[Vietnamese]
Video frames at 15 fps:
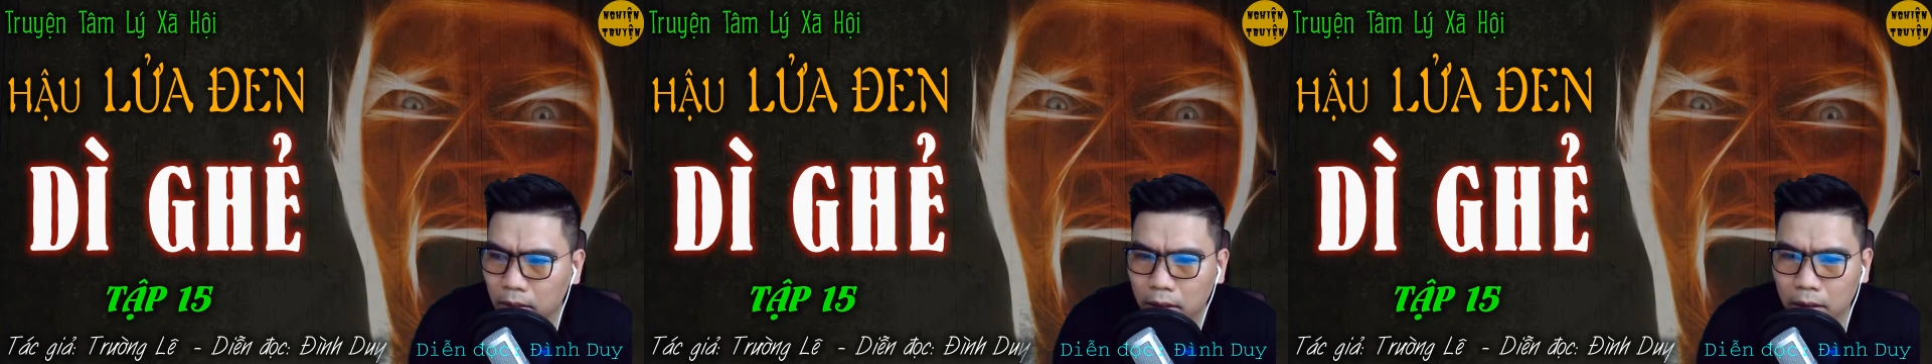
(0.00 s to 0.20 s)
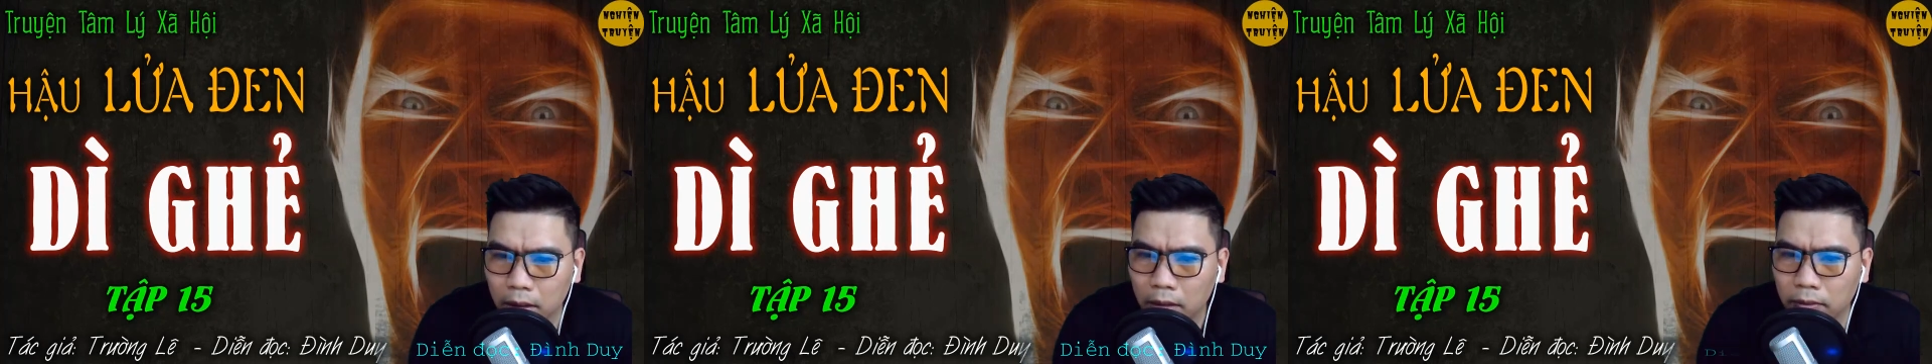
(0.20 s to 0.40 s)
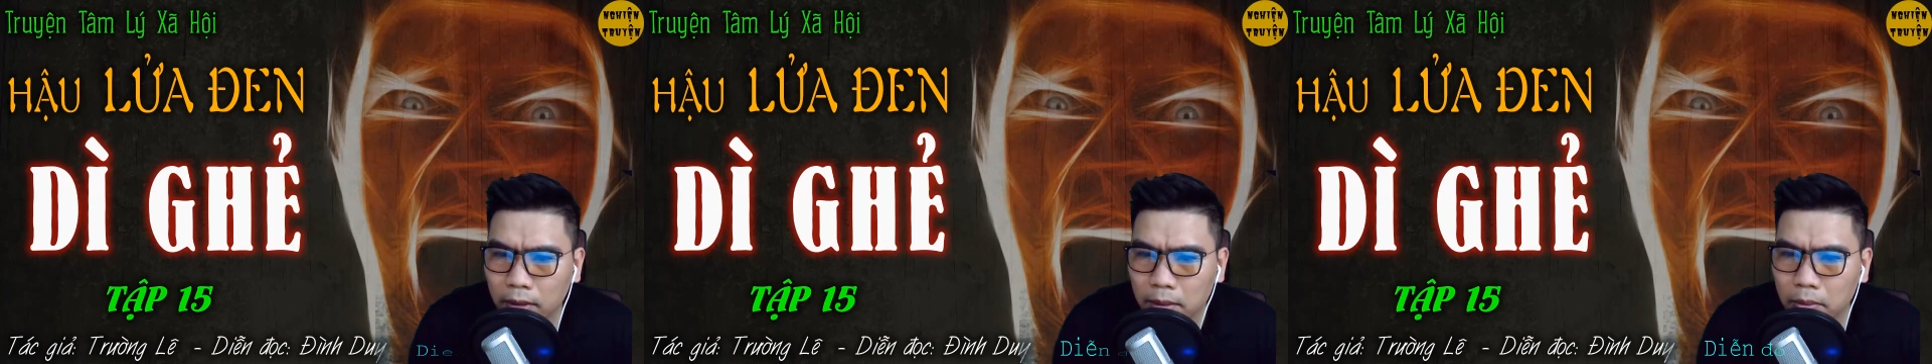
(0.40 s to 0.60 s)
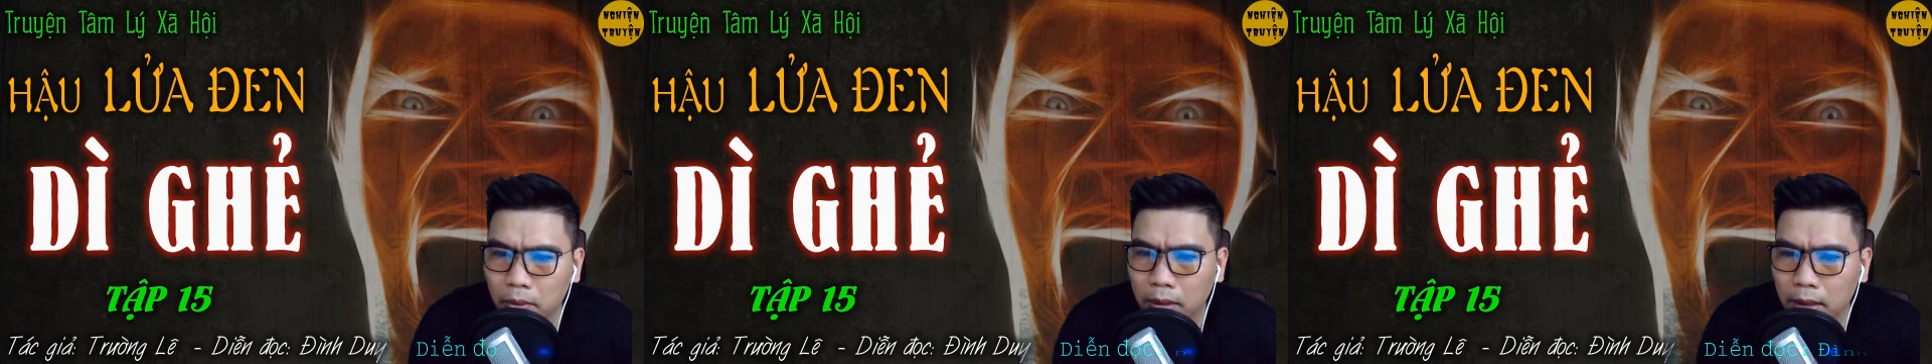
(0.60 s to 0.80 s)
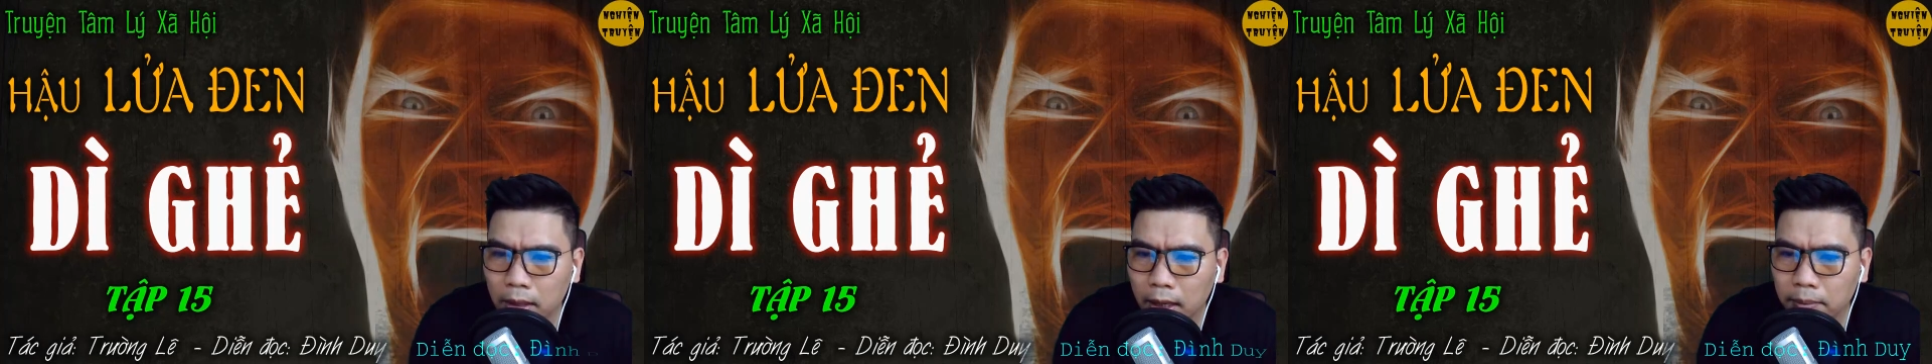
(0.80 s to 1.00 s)
thì mụ phải
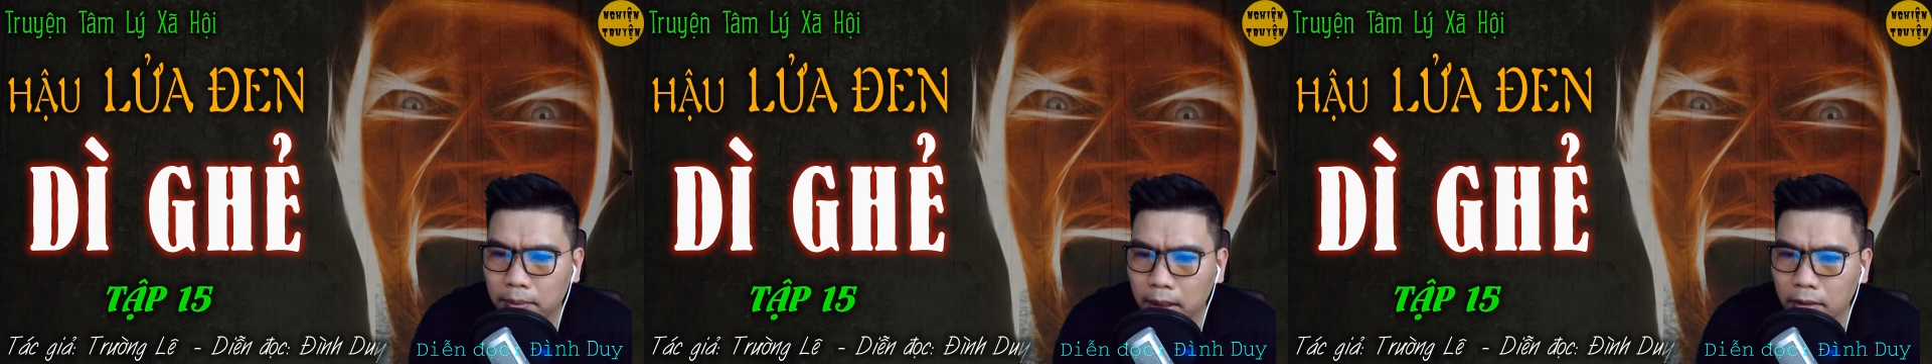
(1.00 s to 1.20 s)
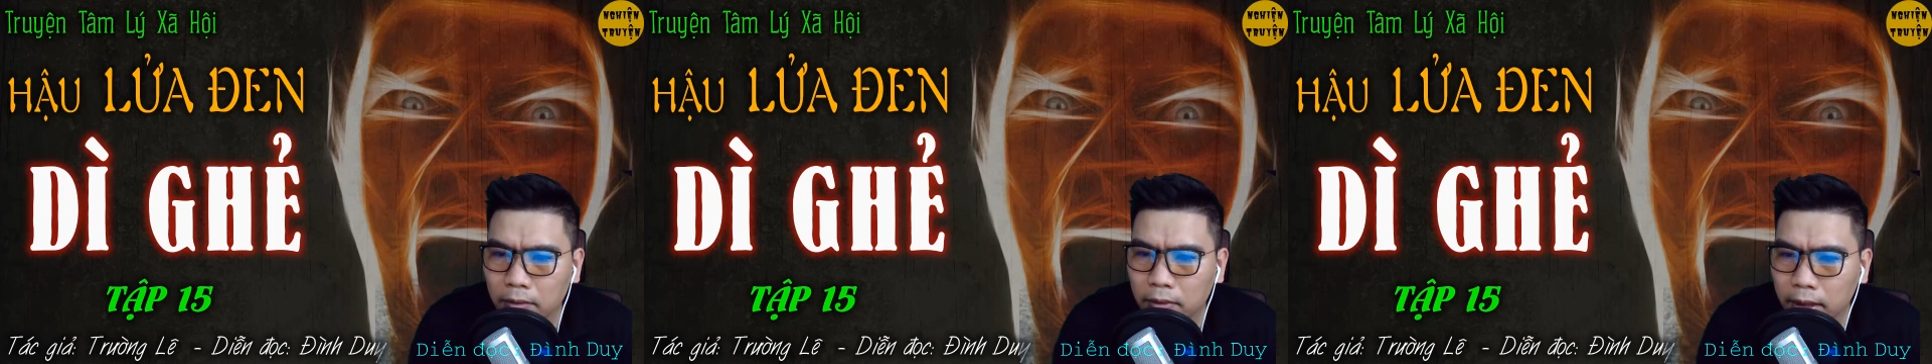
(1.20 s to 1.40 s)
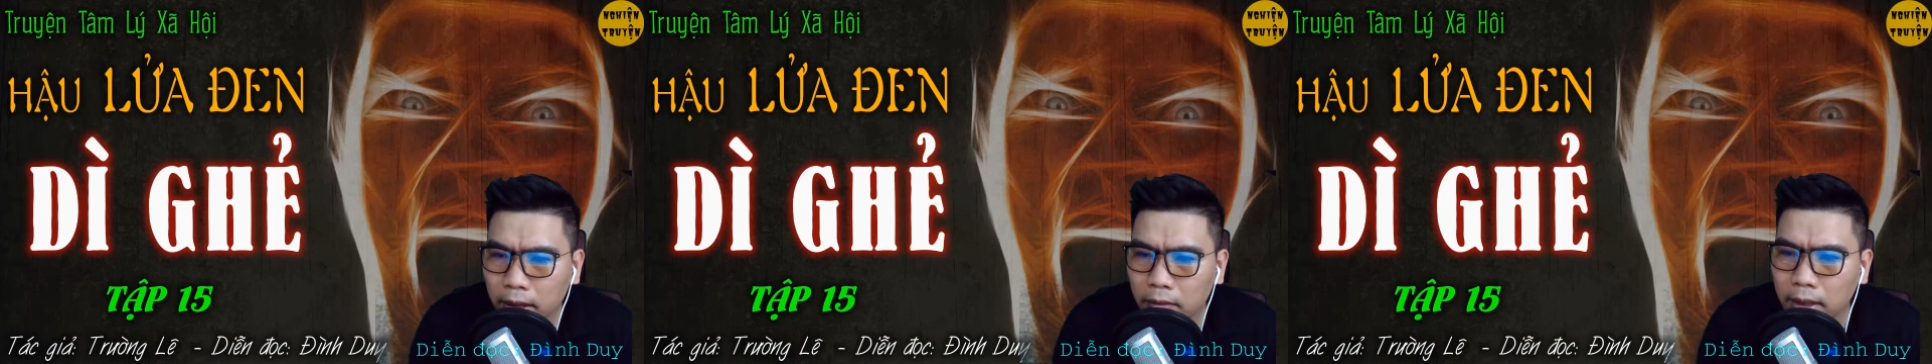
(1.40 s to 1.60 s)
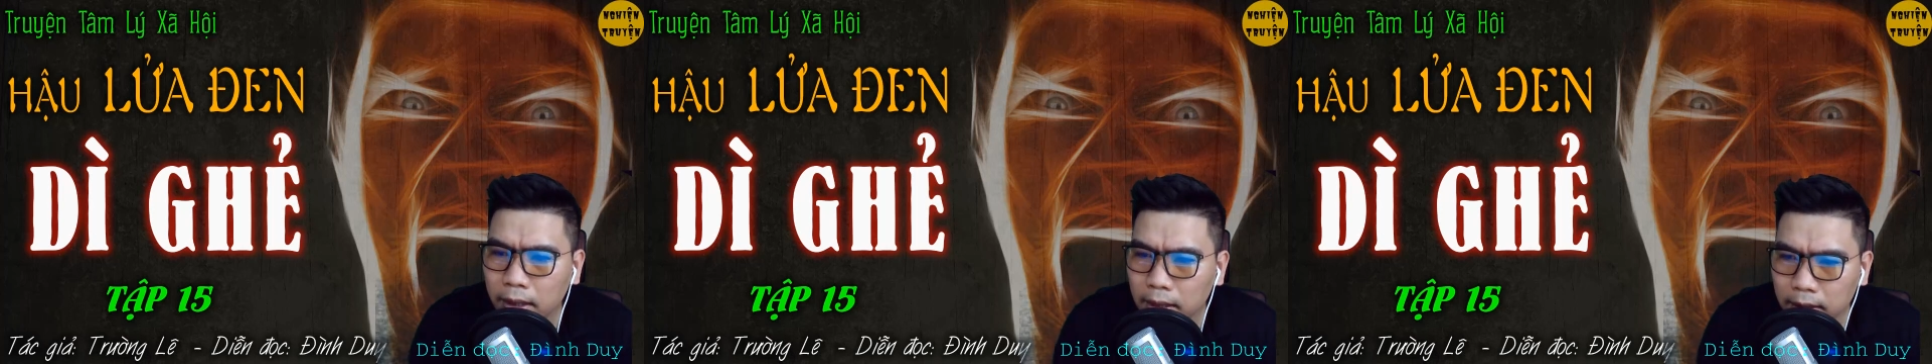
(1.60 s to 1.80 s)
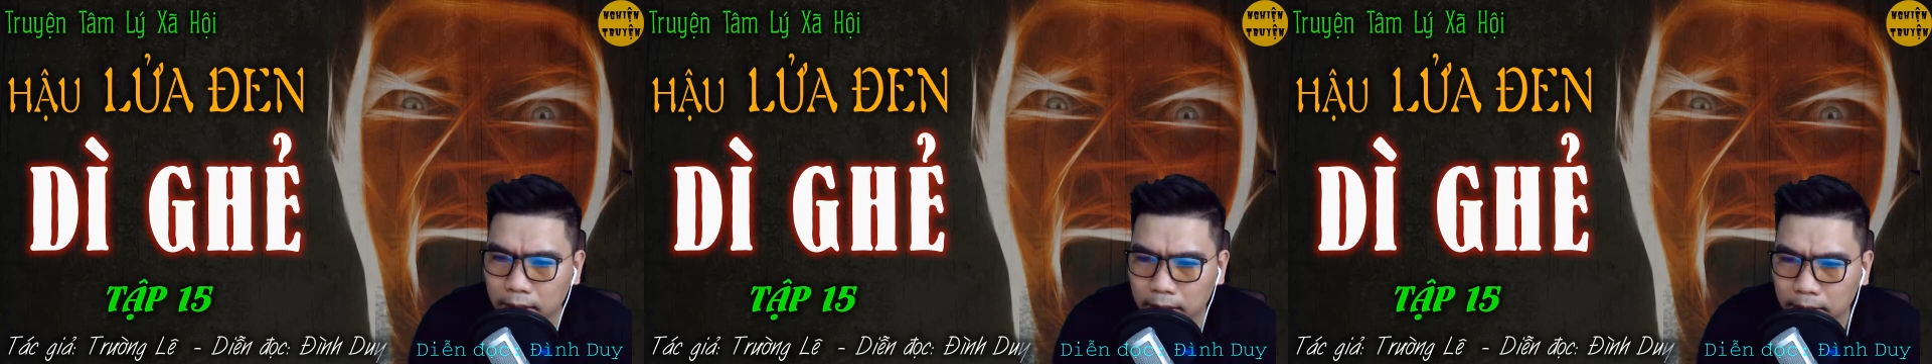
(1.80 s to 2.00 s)
theo.
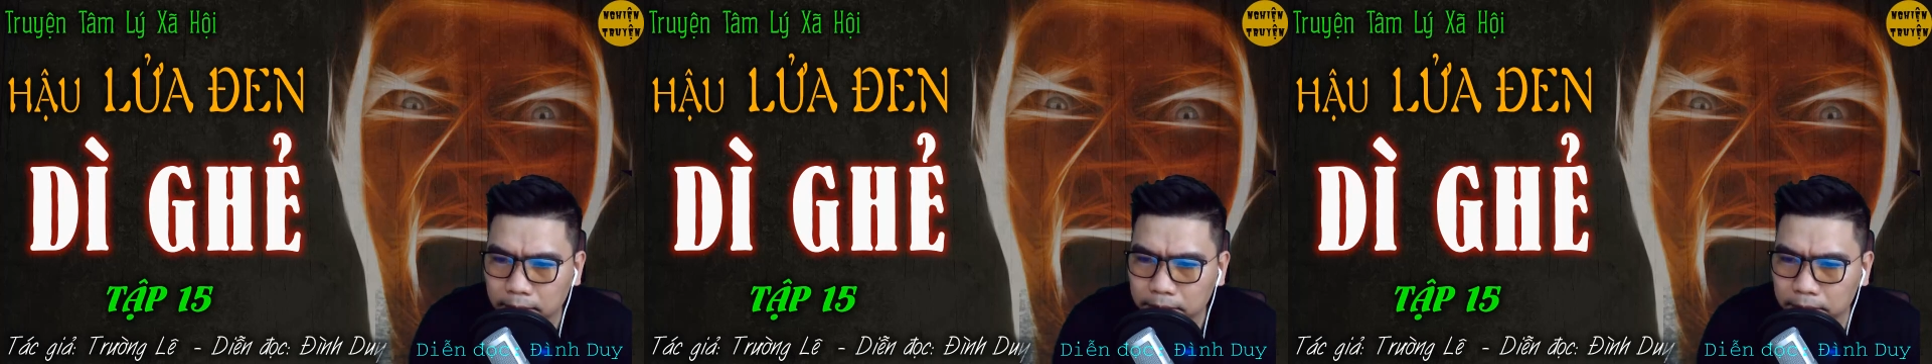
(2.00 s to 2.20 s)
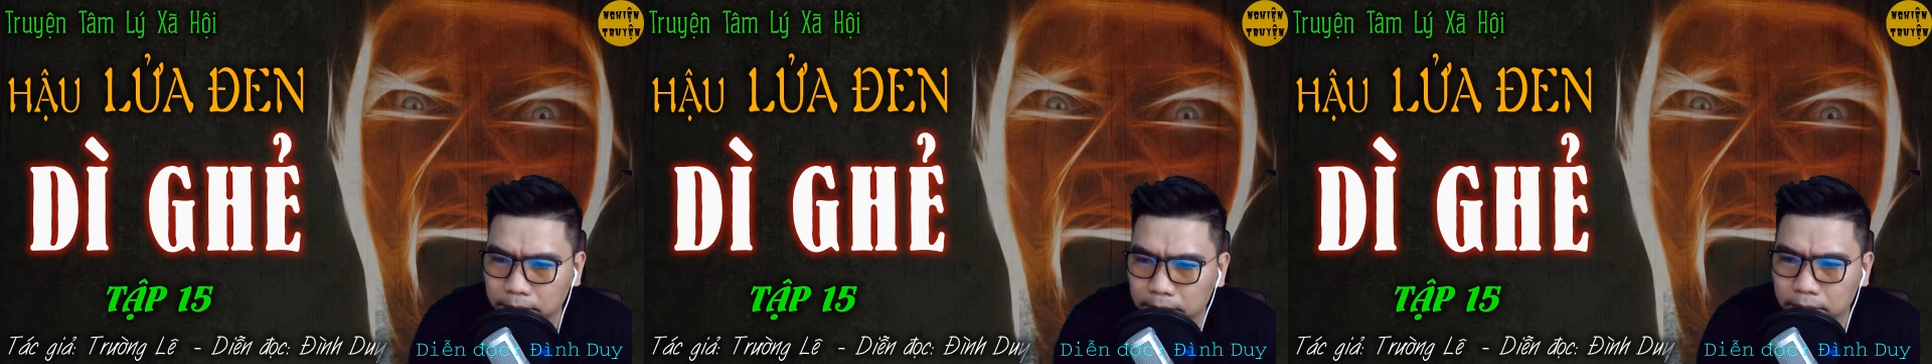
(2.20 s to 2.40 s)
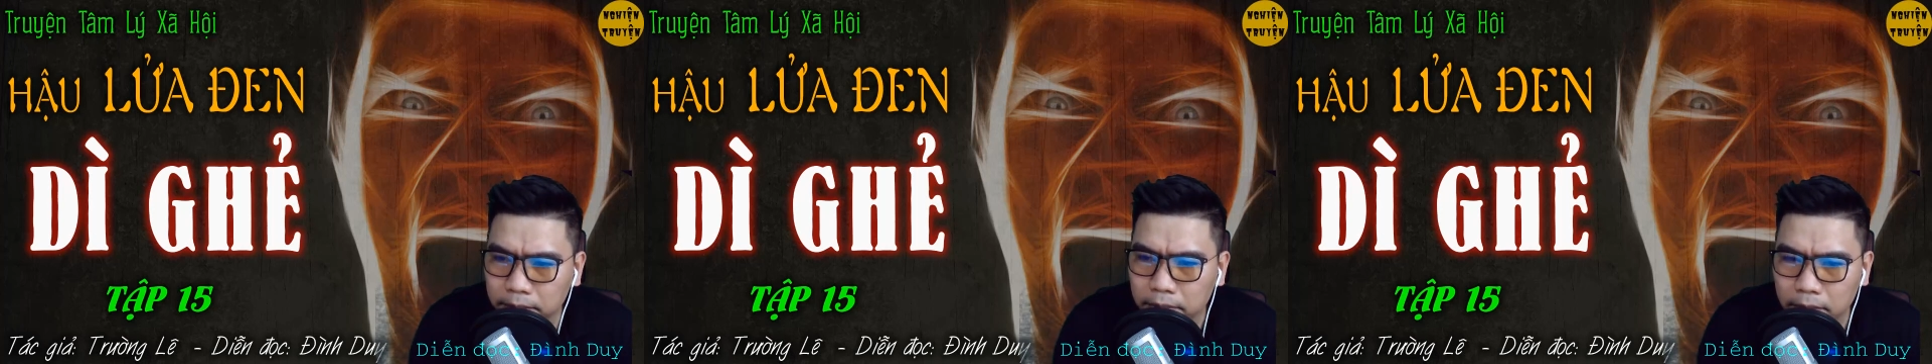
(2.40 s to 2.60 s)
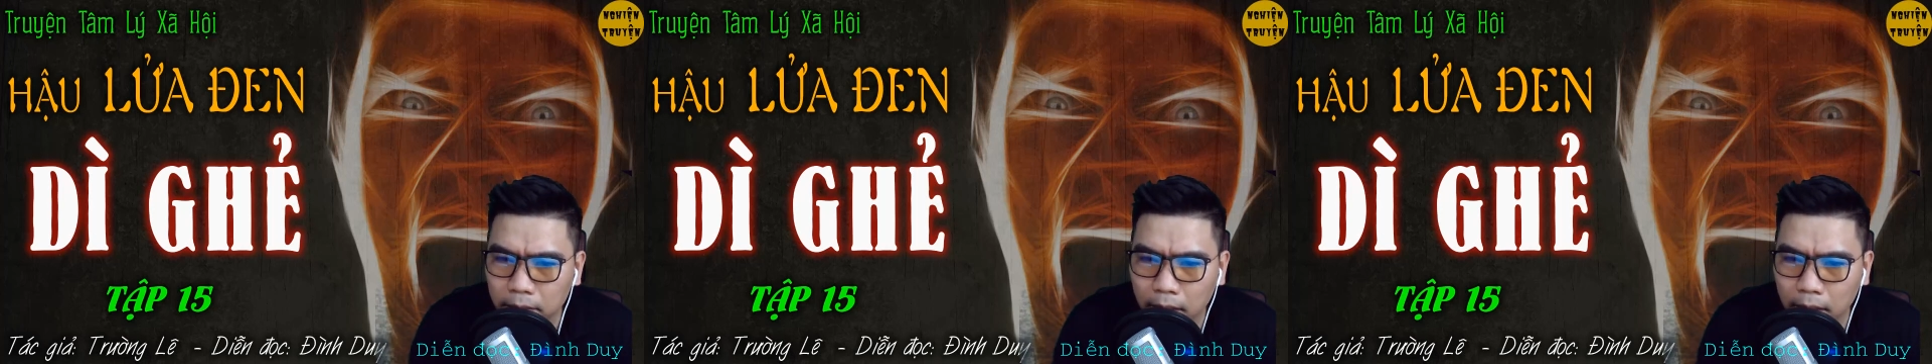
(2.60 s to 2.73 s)
Không theo, mụ